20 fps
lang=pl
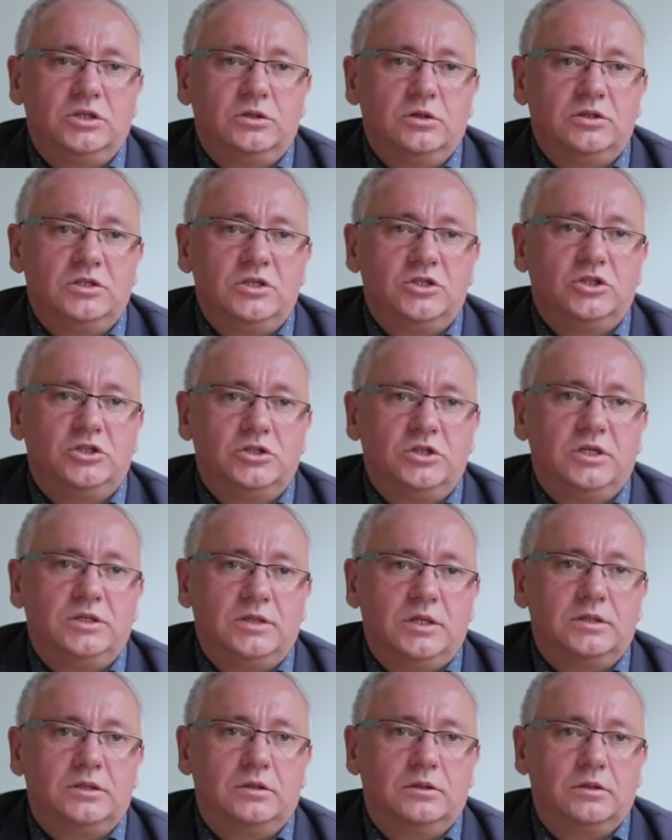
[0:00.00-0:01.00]
że ktoś jest
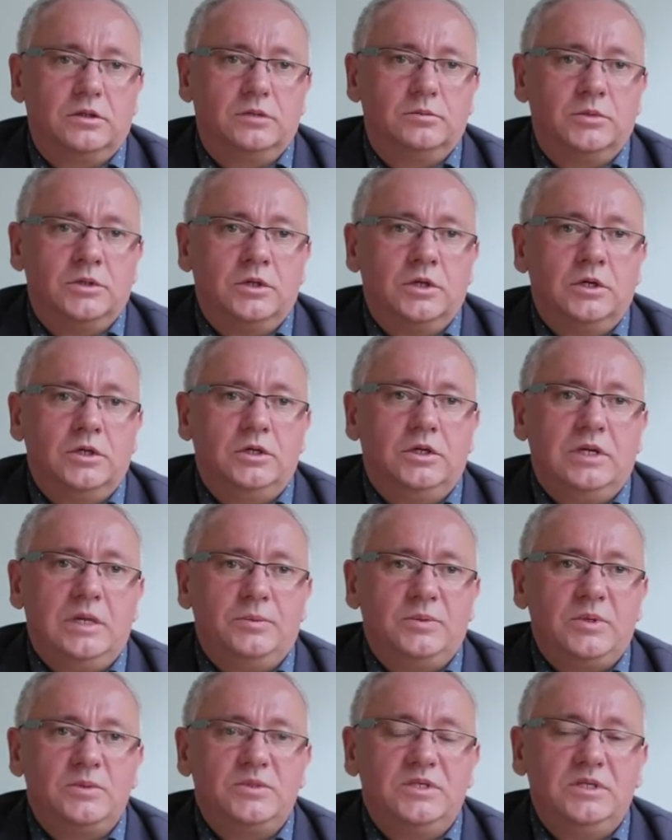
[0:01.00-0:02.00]
dyktatorem i
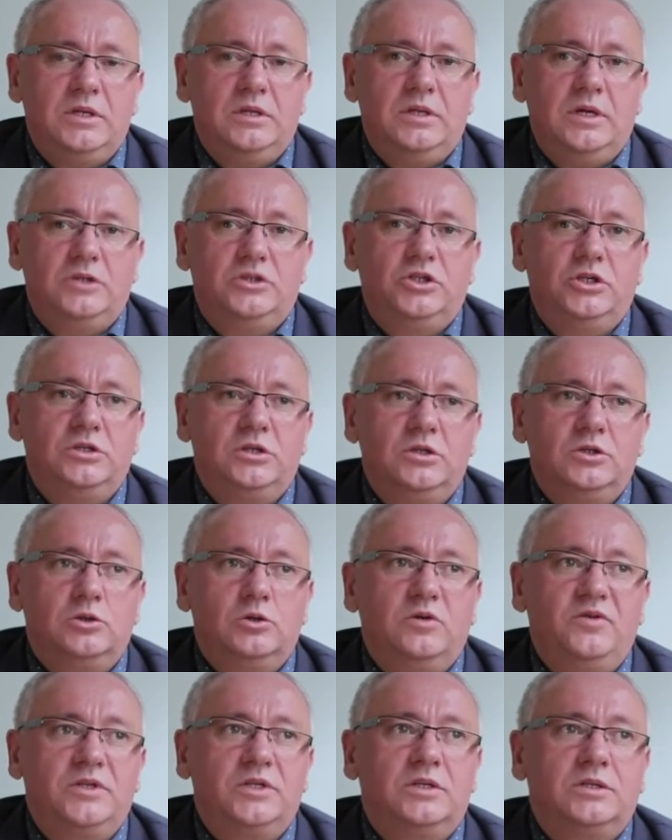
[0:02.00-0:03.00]
raptem z dnia na dzień ten
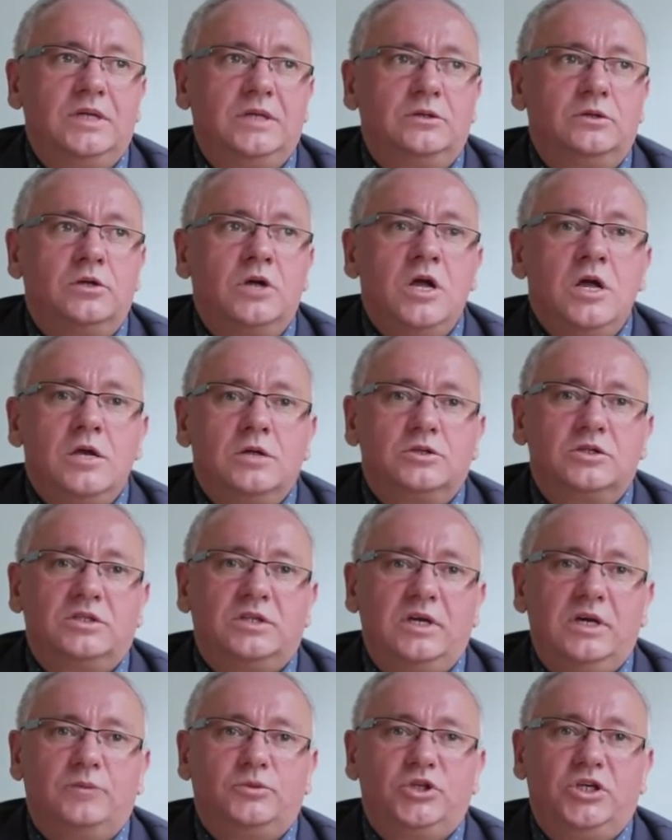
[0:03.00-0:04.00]
człowiek, dyktator,
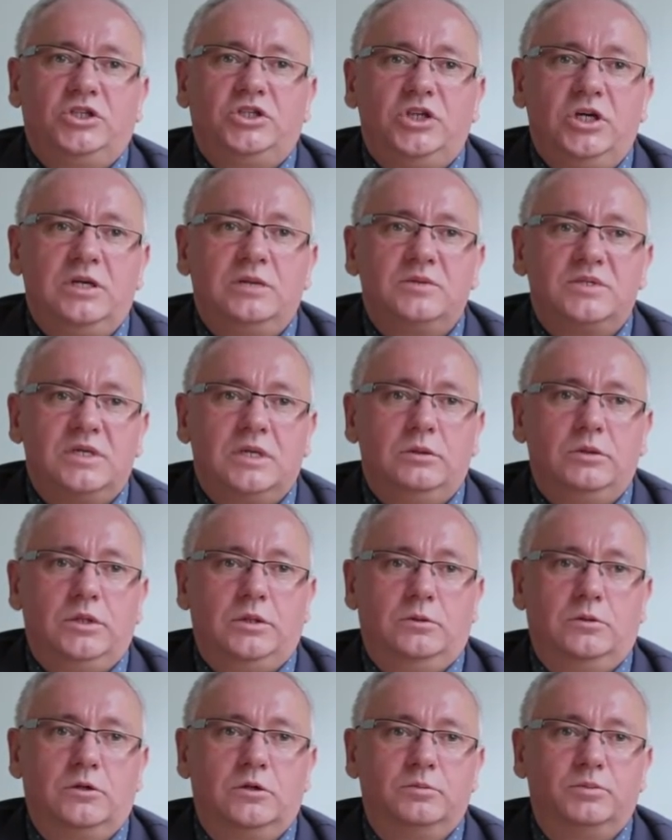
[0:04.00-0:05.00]
zostaje przyjacielem
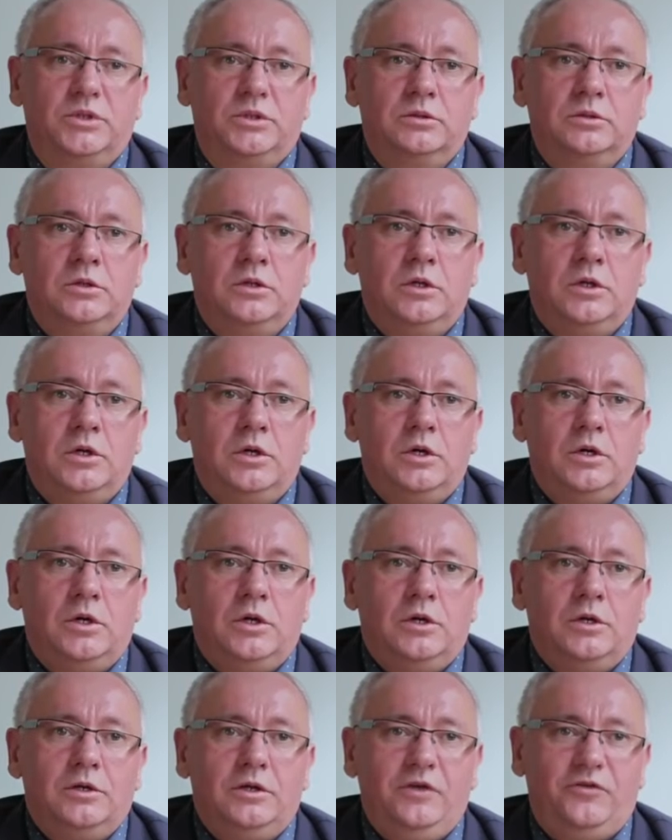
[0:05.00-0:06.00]
całej Europy.
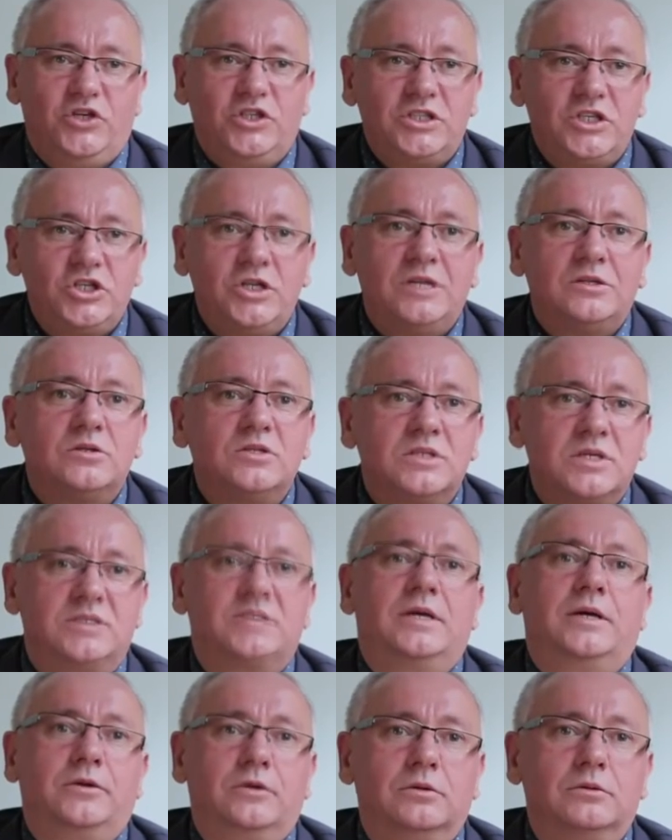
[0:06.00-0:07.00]
I wszyscy się na to
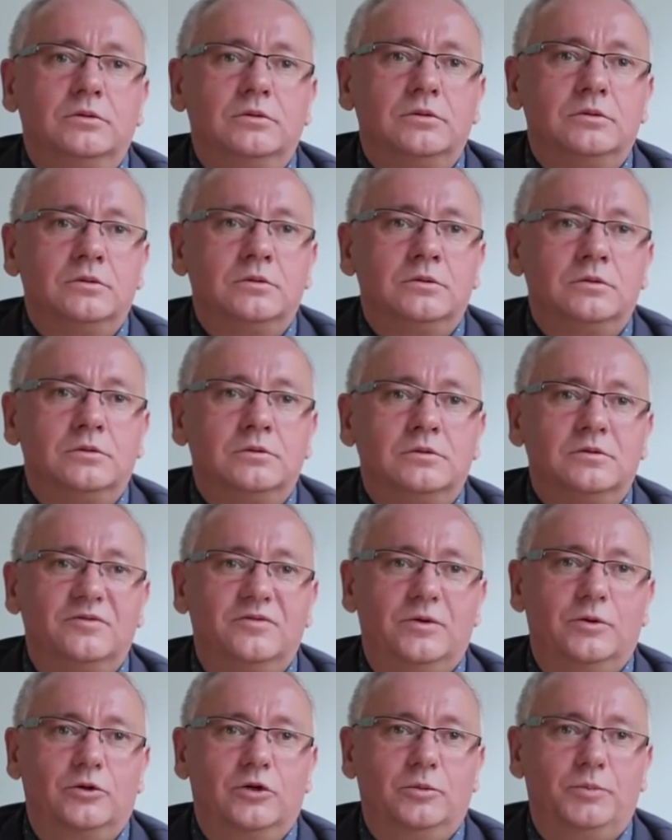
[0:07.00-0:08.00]
zgadzają
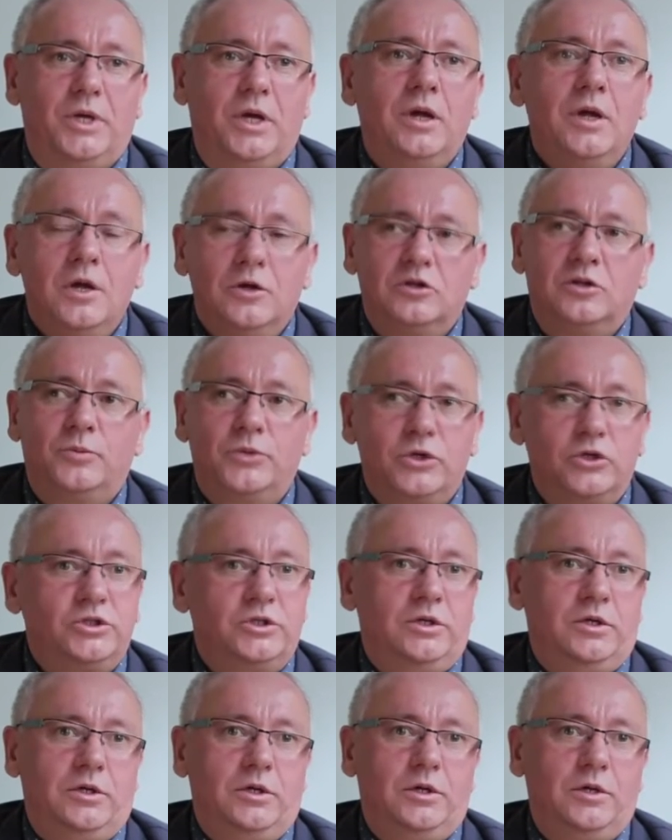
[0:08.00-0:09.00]
w Europie. To
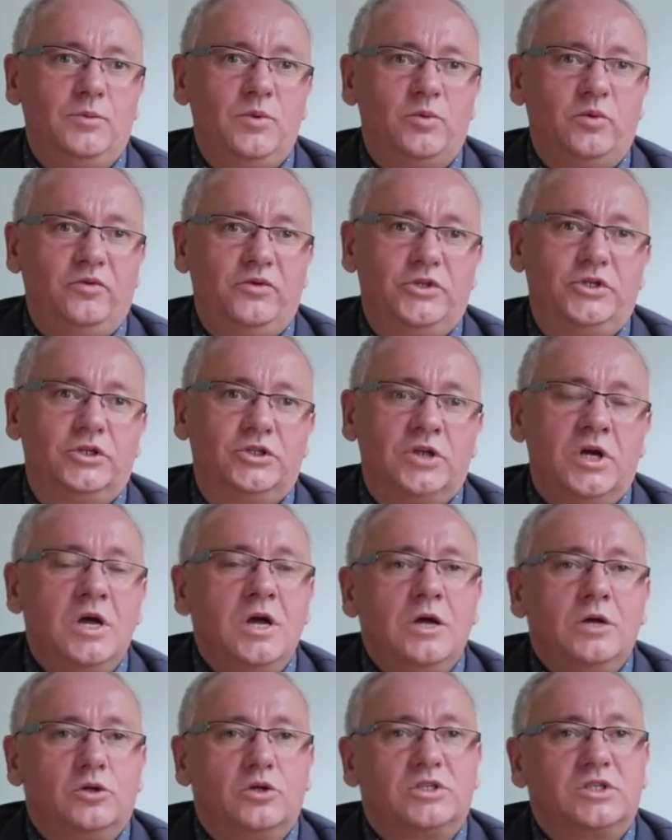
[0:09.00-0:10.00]
proszę mi powiedzieć,
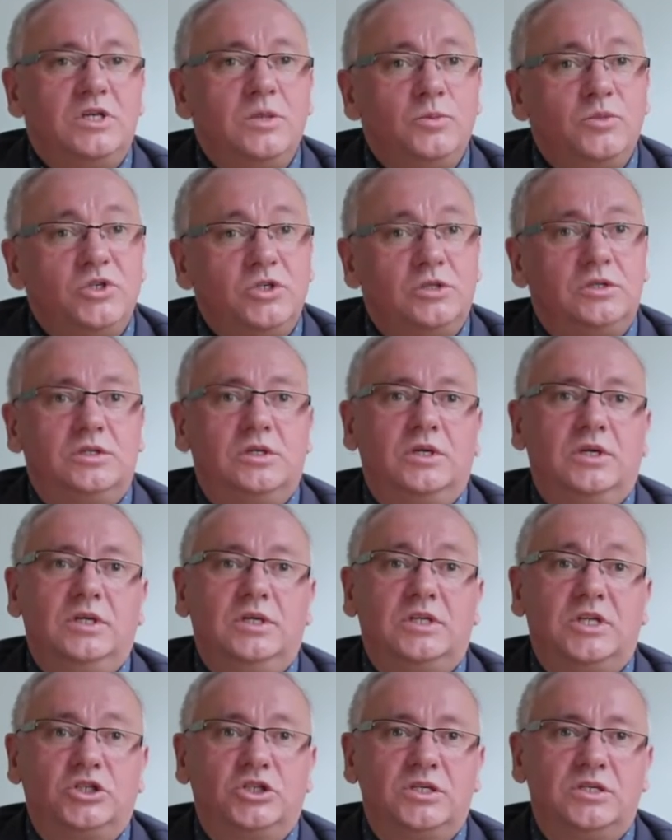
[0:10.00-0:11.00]
to z kim
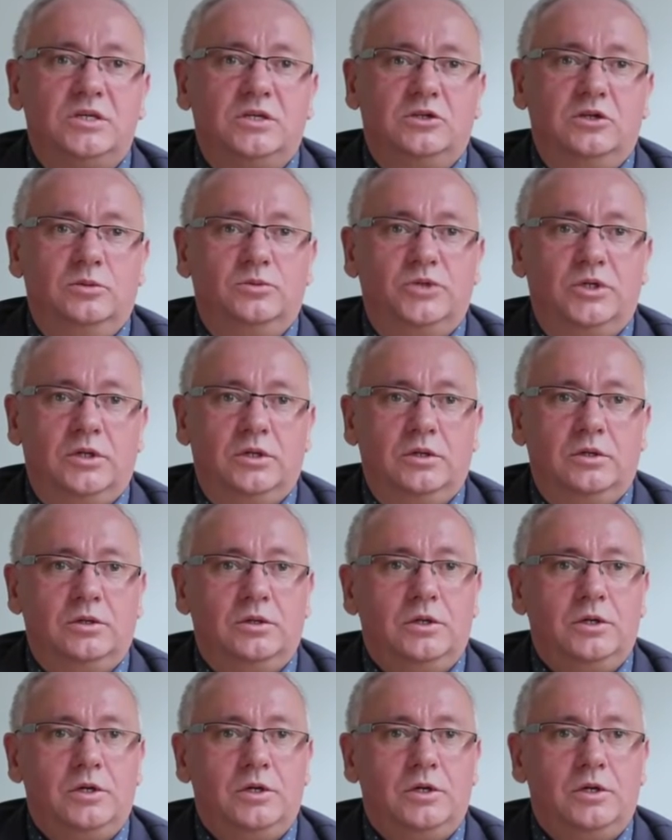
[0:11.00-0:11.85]
e, też jest niedobrze?